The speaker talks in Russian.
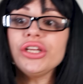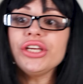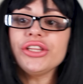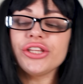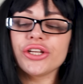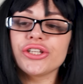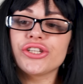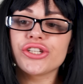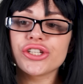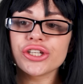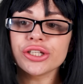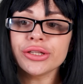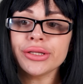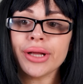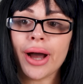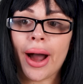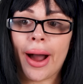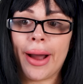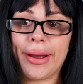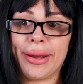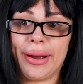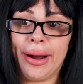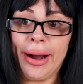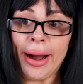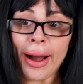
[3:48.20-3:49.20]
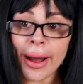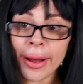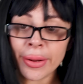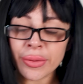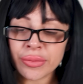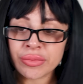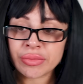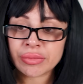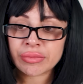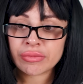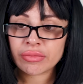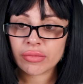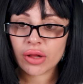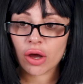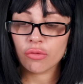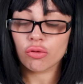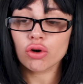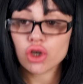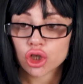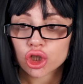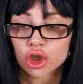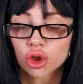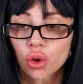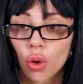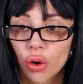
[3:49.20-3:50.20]
не начинай, а?
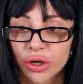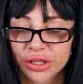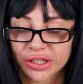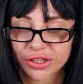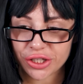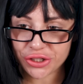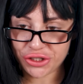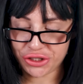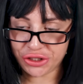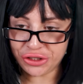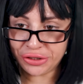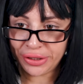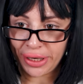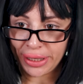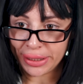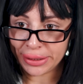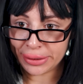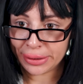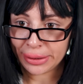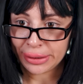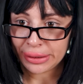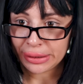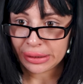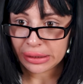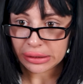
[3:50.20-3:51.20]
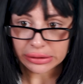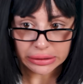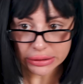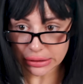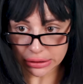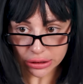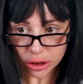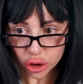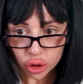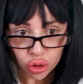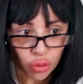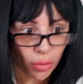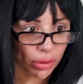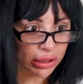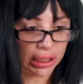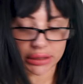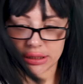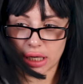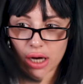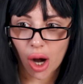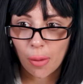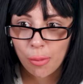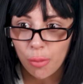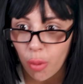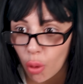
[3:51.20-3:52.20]
Вот что не начинай? Ты не думала
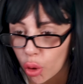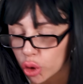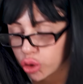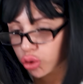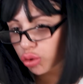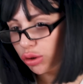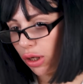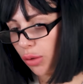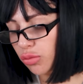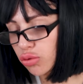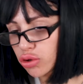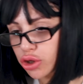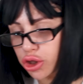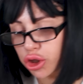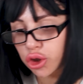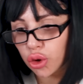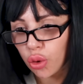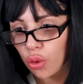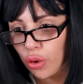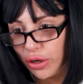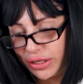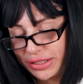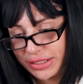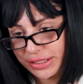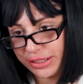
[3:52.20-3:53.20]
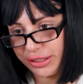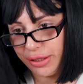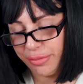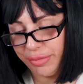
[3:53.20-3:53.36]
на работу там устроиться,